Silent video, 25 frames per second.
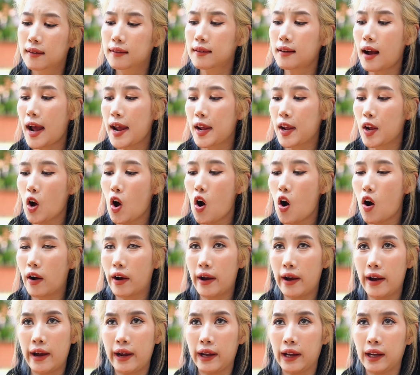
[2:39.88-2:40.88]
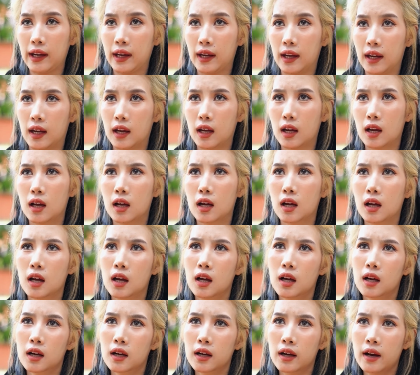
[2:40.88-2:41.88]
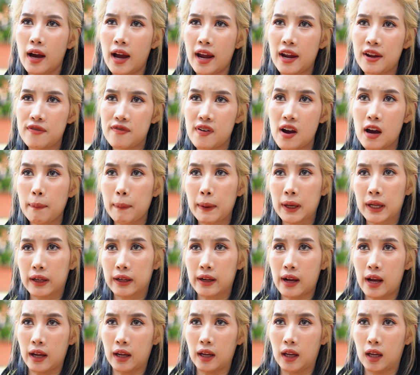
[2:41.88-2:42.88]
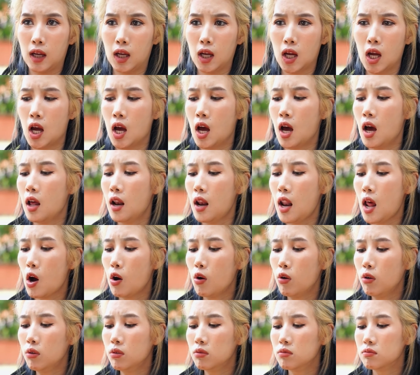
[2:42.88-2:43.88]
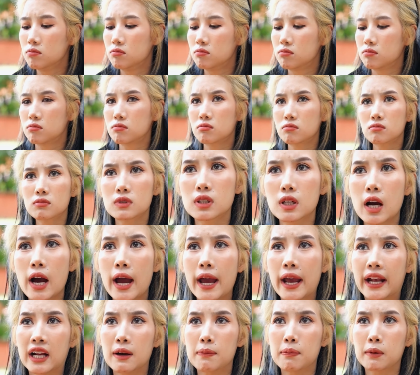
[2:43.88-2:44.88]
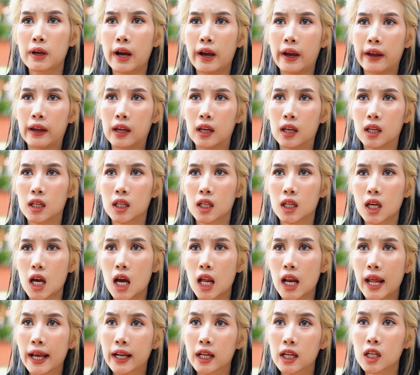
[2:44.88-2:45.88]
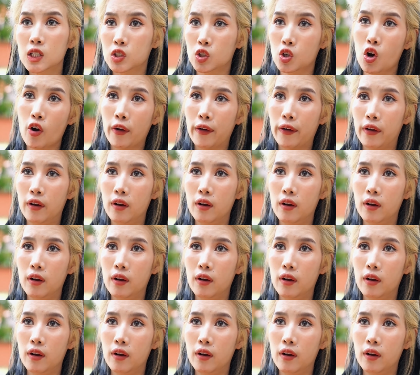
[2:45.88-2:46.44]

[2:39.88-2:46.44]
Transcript: ไก่ออกไข่ ไข่ฟักเป็นไก่ แล้วไข่กับไก่อะไรเกิดก่อน